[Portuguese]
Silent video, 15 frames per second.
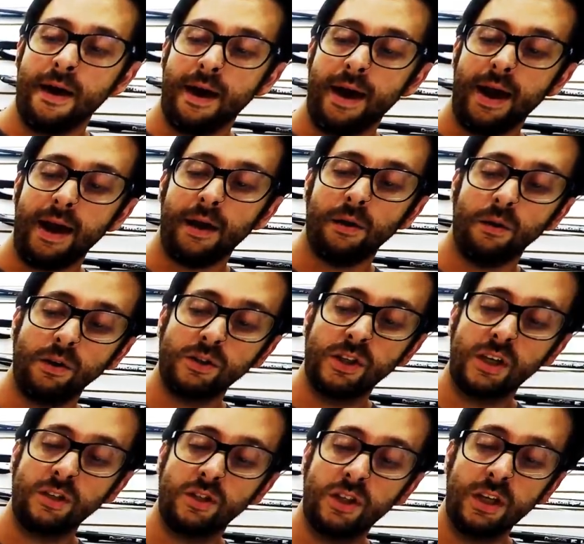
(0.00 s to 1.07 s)
é, hoje
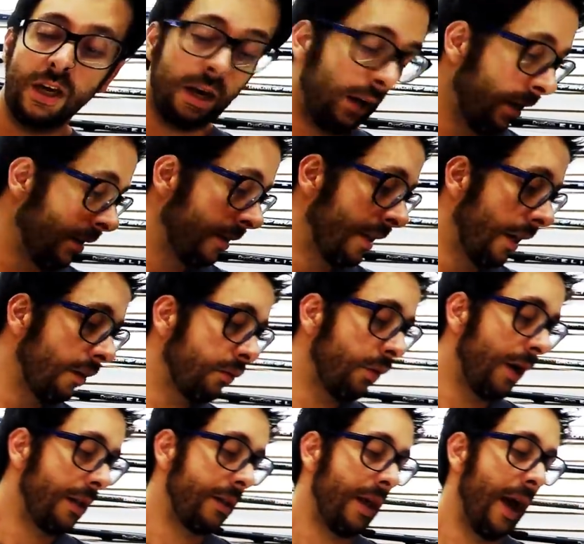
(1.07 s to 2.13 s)
em dia, tanto
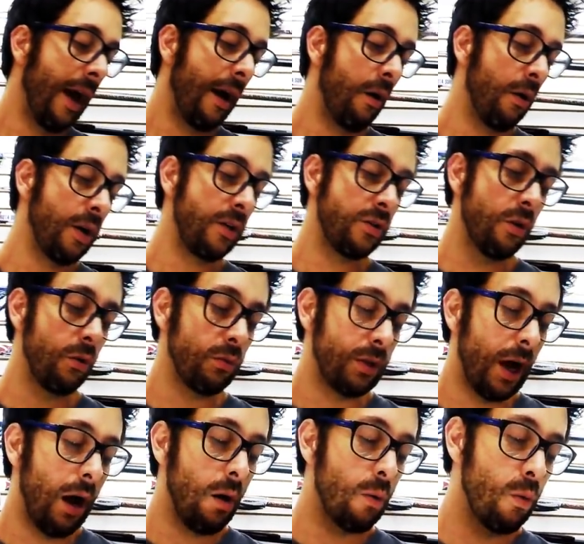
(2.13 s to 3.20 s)
até a
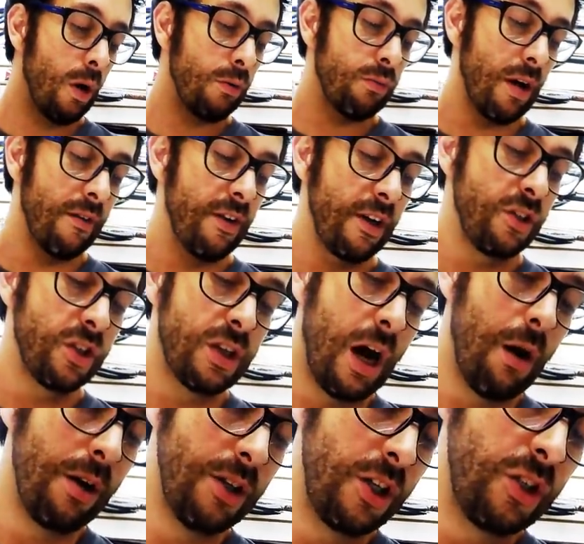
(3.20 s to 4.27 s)
horizontal quanto a
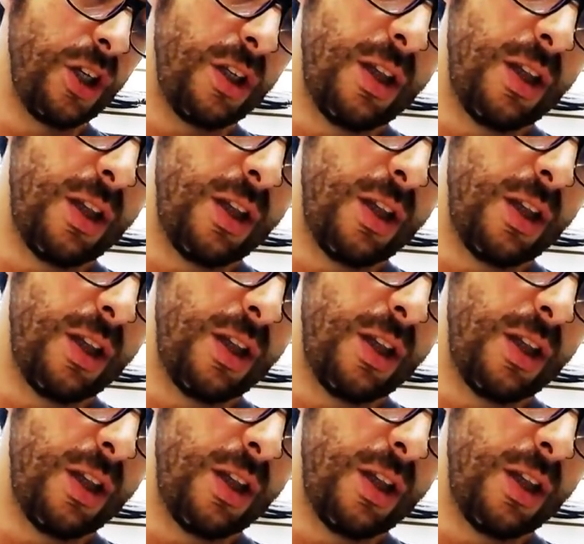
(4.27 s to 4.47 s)
vertical, a gente